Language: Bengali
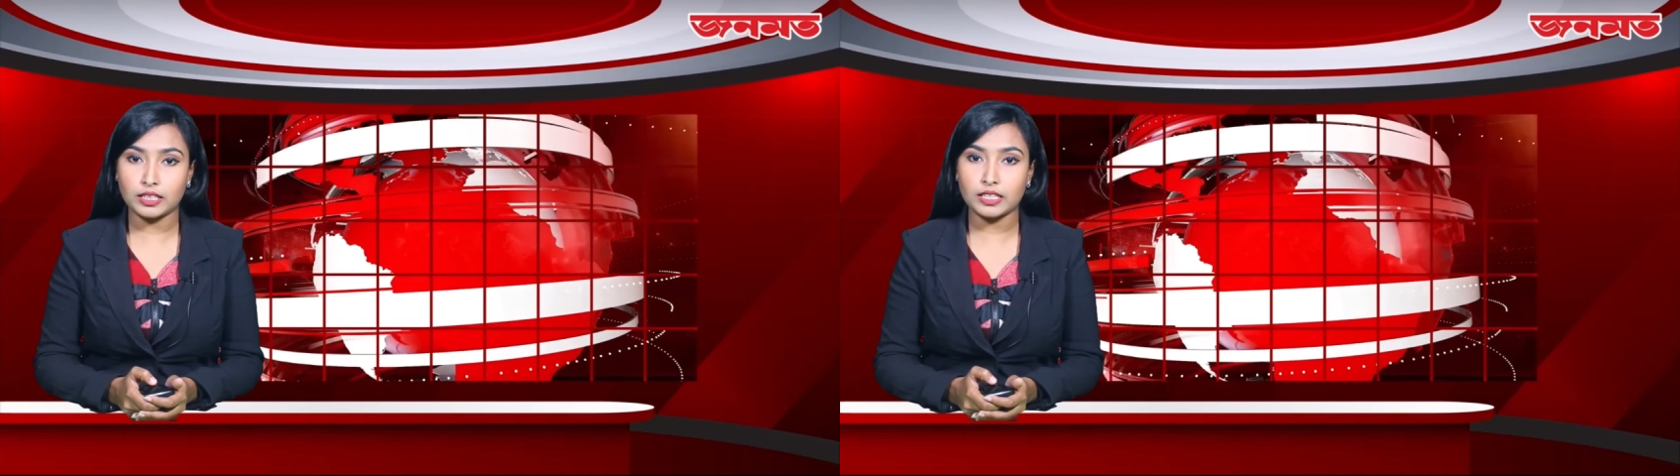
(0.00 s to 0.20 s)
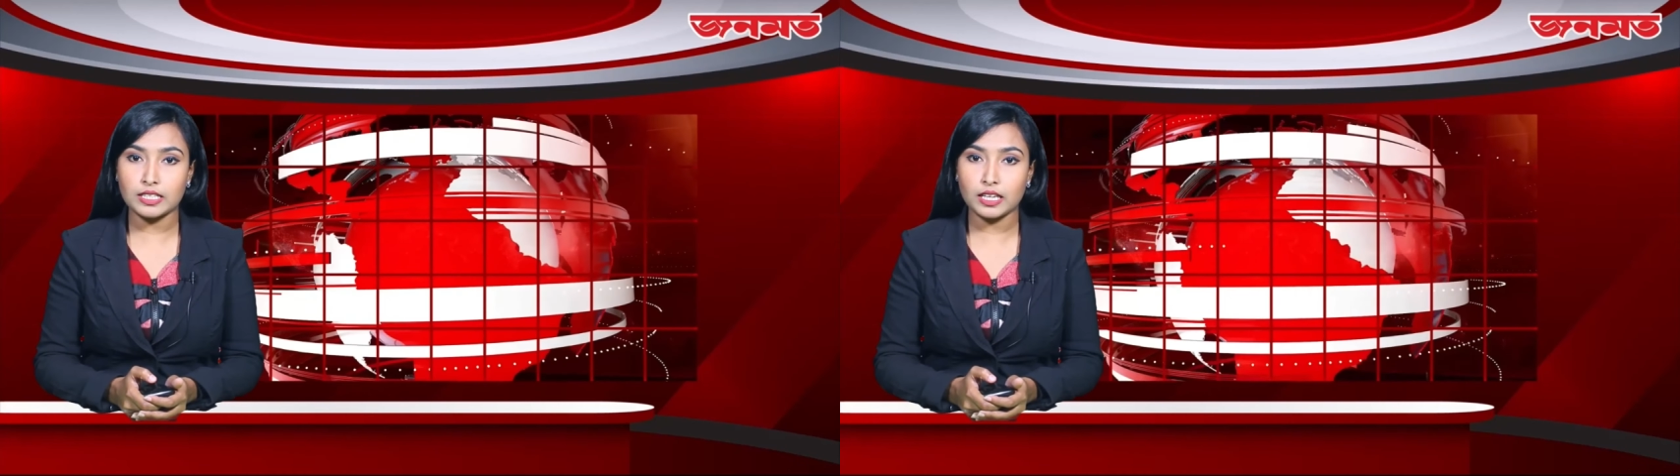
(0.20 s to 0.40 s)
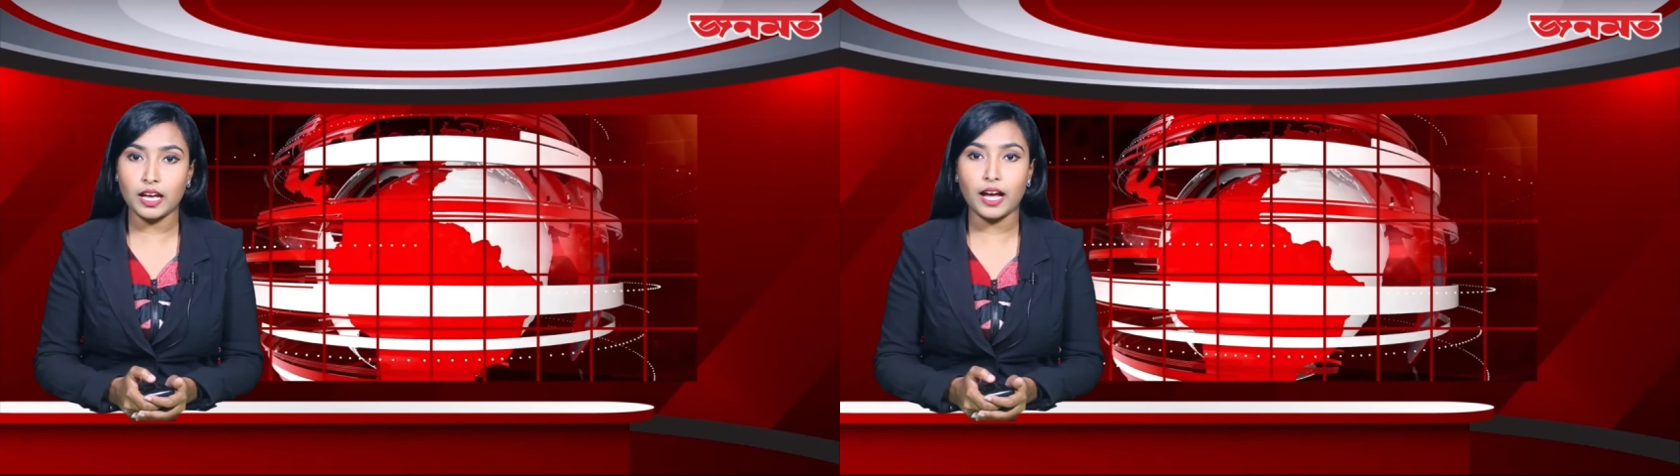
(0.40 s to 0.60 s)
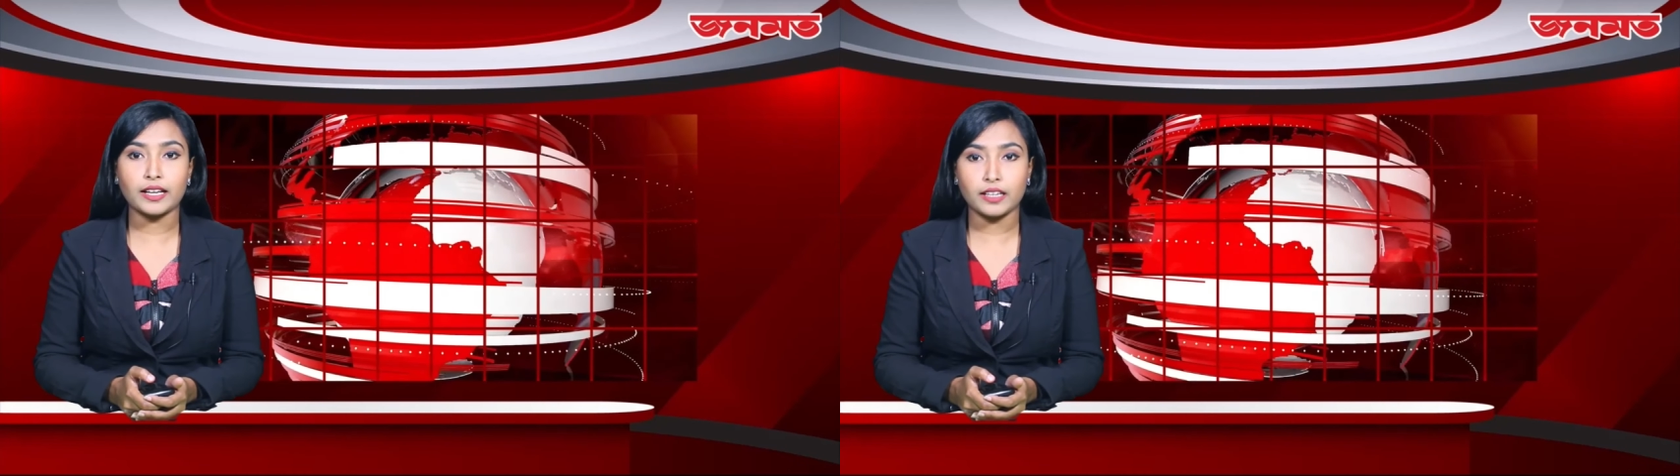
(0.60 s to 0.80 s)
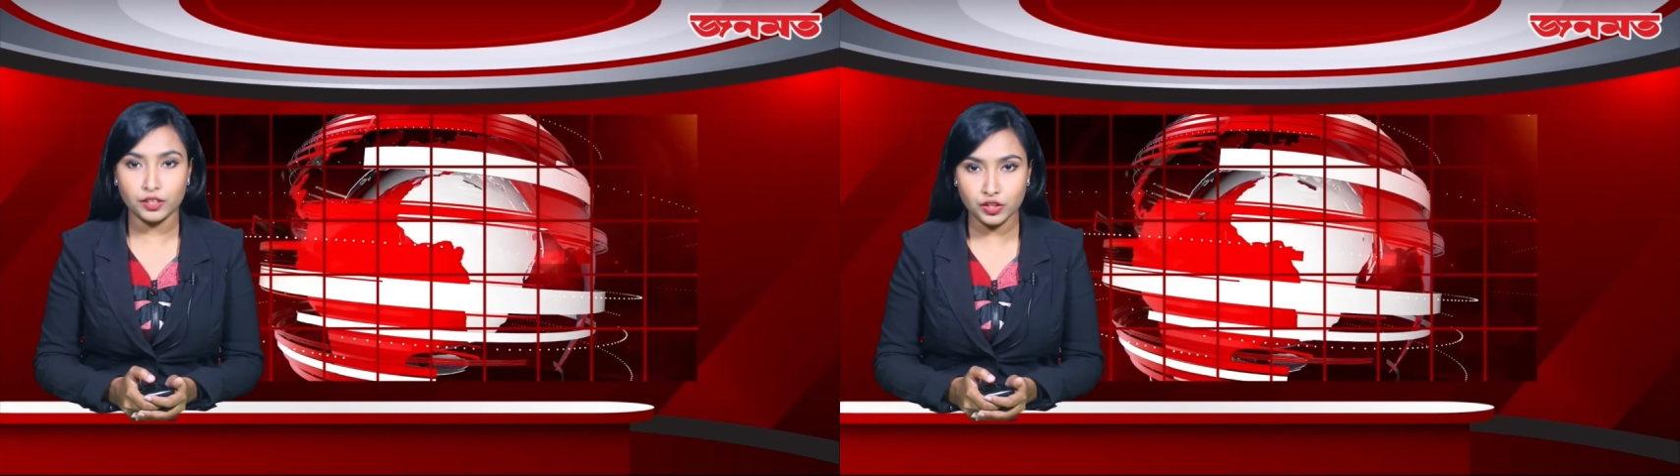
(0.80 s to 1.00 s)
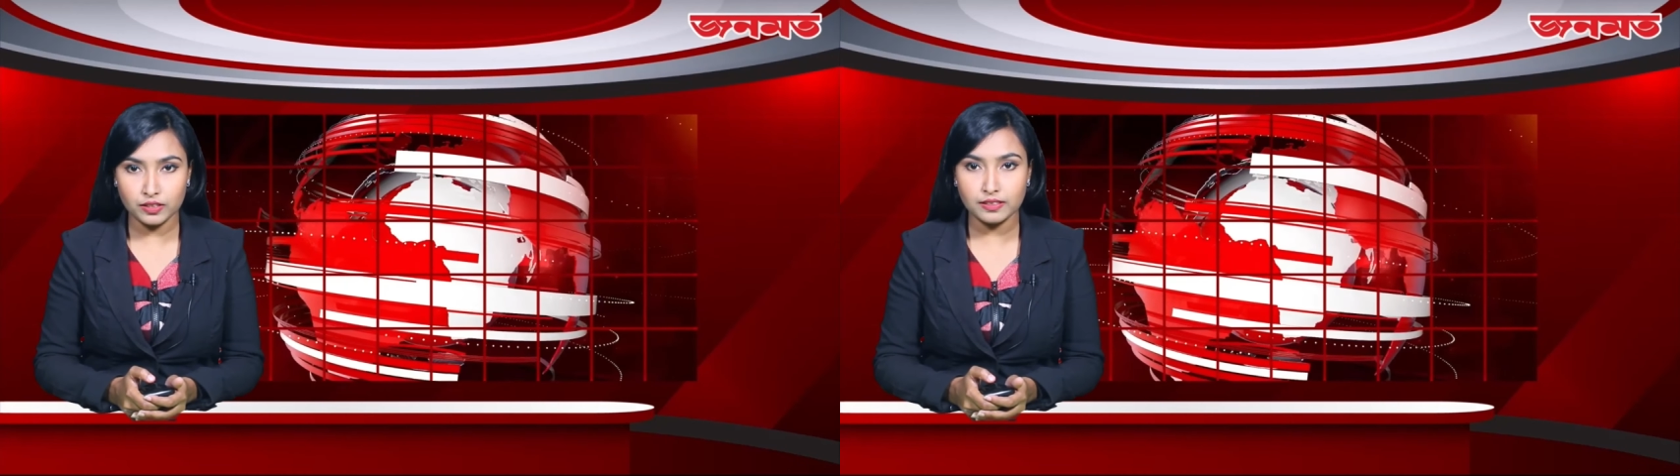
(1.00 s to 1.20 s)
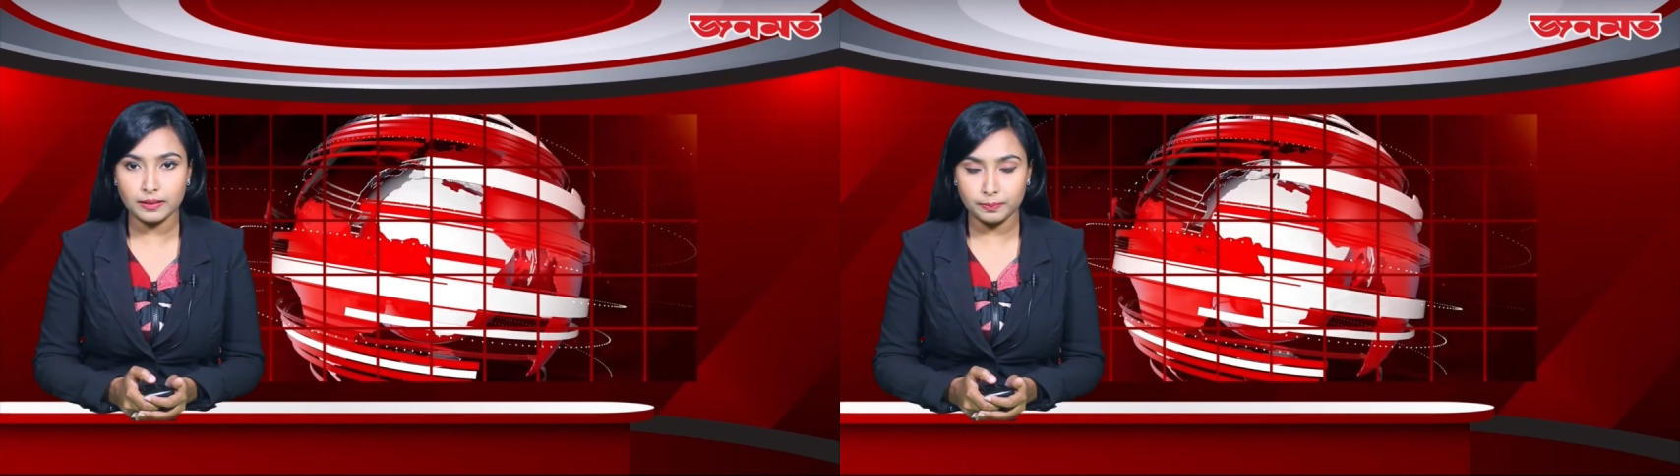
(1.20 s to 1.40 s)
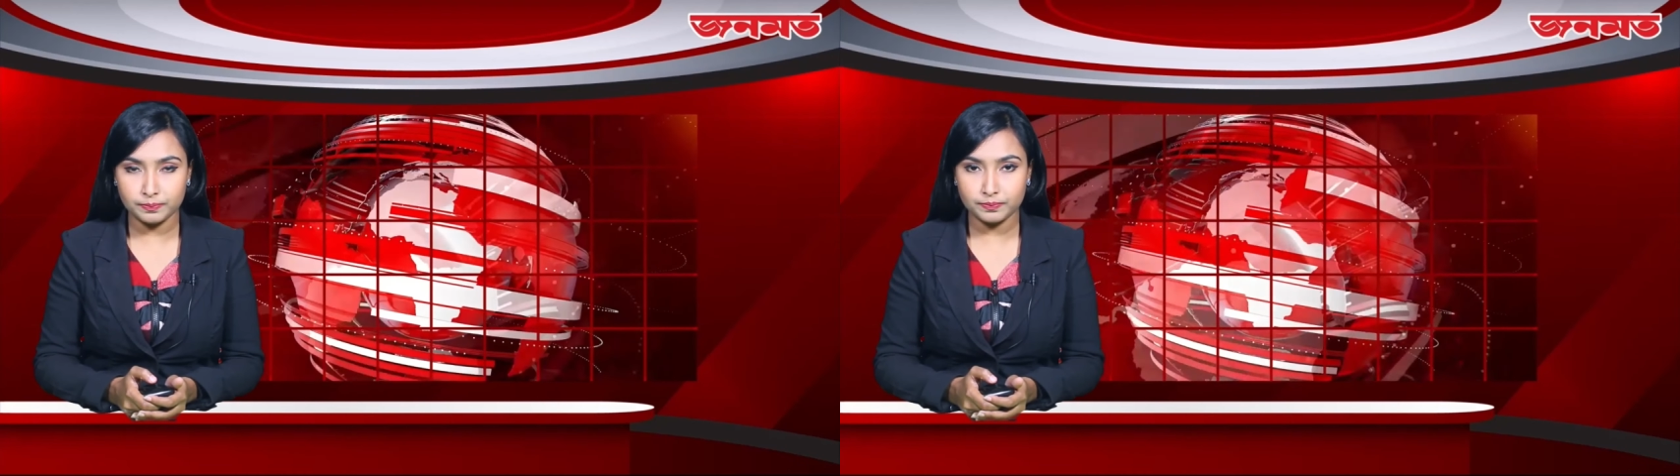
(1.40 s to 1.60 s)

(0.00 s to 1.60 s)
জানিয়েছে আইআরজিসি